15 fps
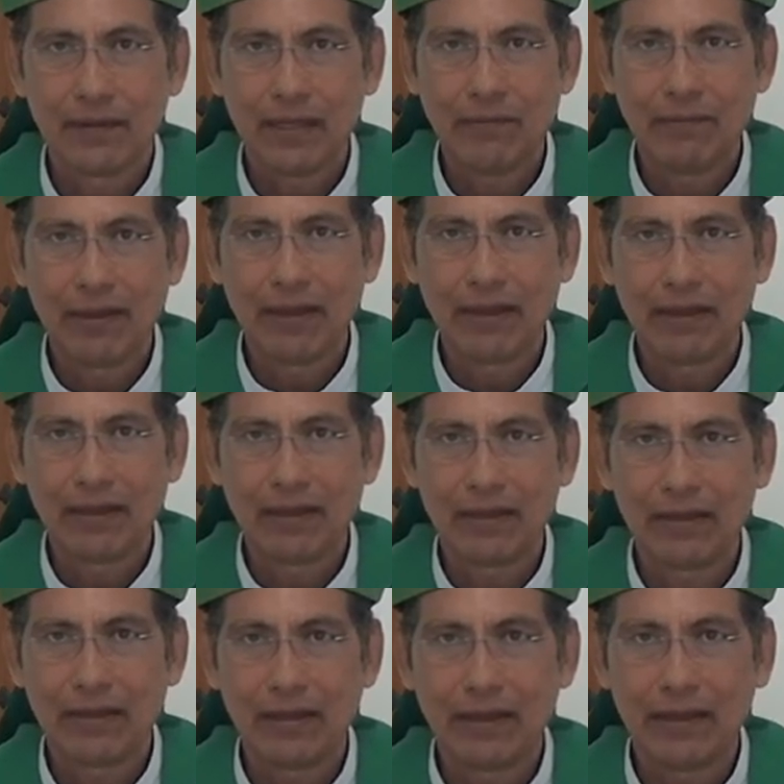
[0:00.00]
y van
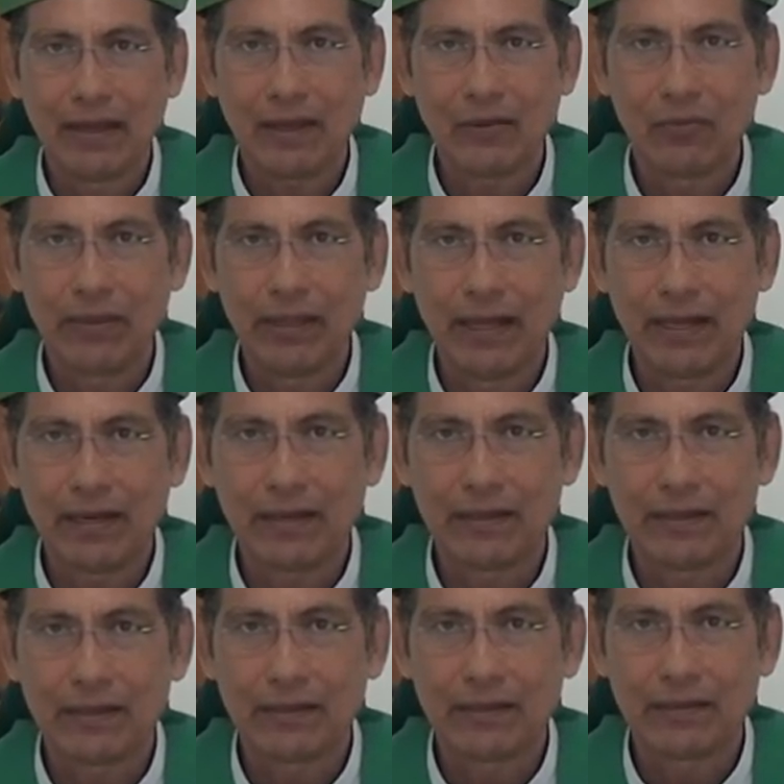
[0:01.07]
a cuidar
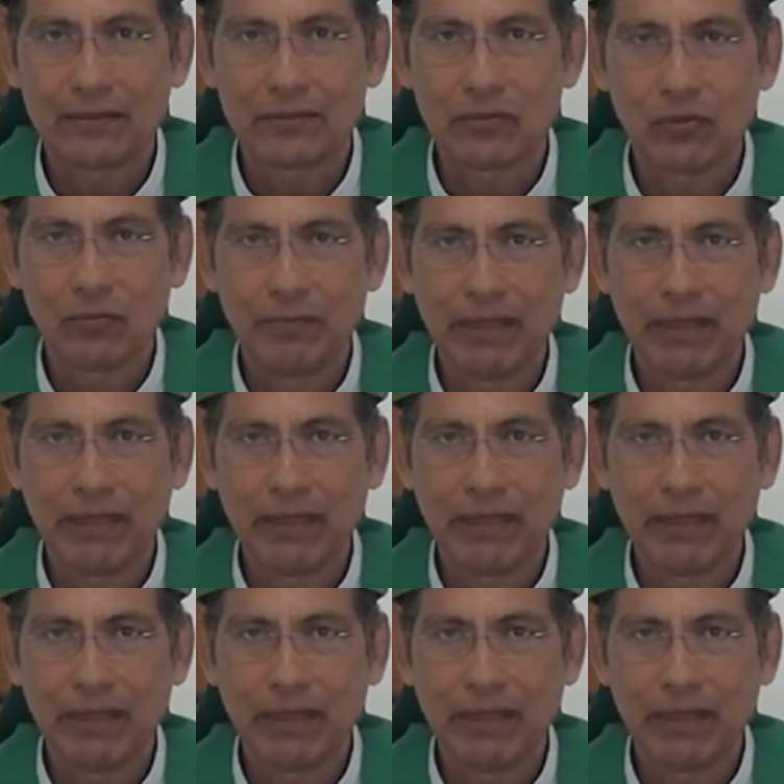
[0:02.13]
sus